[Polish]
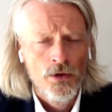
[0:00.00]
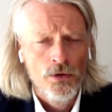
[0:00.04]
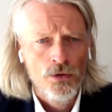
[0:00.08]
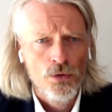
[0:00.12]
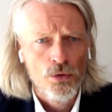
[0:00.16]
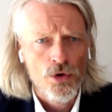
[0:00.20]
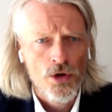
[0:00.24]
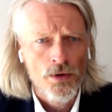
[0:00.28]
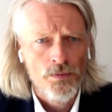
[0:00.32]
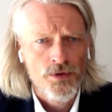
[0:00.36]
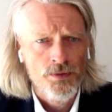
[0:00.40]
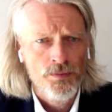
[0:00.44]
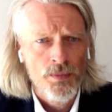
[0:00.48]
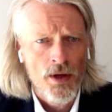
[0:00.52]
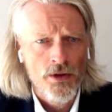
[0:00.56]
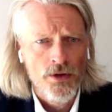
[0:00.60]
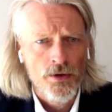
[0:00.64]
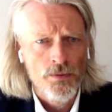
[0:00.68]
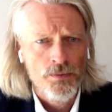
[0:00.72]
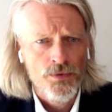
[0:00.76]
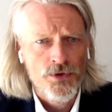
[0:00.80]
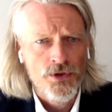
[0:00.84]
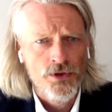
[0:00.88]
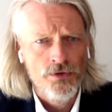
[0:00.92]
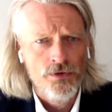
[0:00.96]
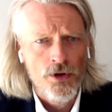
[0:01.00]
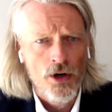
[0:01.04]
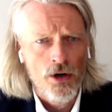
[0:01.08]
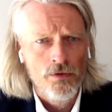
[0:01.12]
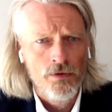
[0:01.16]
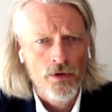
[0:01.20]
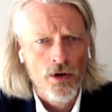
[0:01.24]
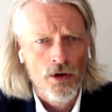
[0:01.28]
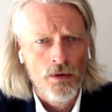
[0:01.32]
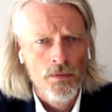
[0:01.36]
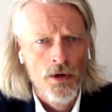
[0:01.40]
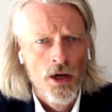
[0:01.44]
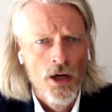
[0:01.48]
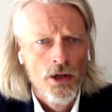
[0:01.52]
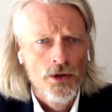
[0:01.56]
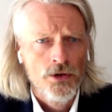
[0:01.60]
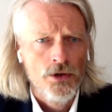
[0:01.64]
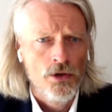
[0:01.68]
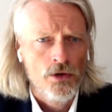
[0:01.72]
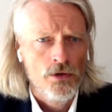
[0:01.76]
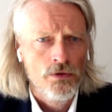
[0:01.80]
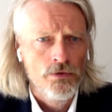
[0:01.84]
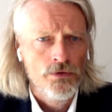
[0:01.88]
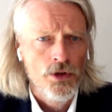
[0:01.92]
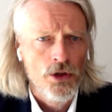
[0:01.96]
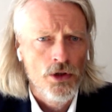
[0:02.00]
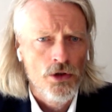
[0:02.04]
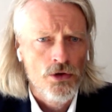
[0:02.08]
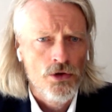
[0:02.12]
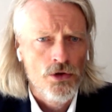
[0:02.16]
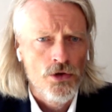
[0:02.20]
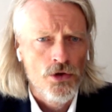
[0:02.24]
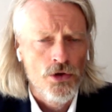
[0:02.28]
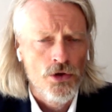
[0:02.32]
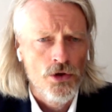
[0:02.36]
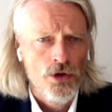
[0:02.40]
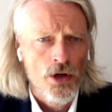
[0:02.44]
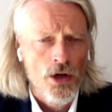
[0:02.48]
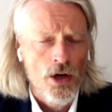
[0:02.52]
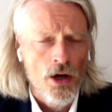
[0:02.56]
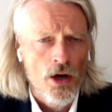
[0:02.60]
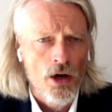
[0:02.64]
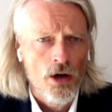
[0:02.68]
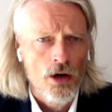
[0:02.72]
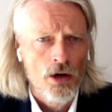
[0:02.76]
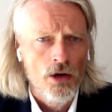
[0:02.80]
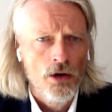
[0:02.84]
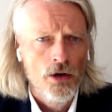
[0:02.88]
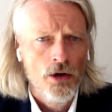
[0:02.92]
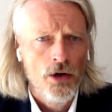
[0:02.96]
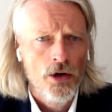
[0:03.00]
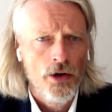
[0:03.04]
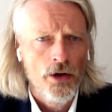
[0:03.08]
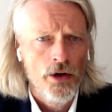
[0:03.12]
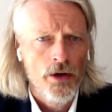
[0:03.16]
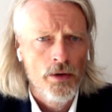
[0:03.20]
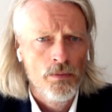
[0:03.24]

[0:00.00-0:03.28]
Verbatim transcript: dużą zmianą cyfrową, to również no,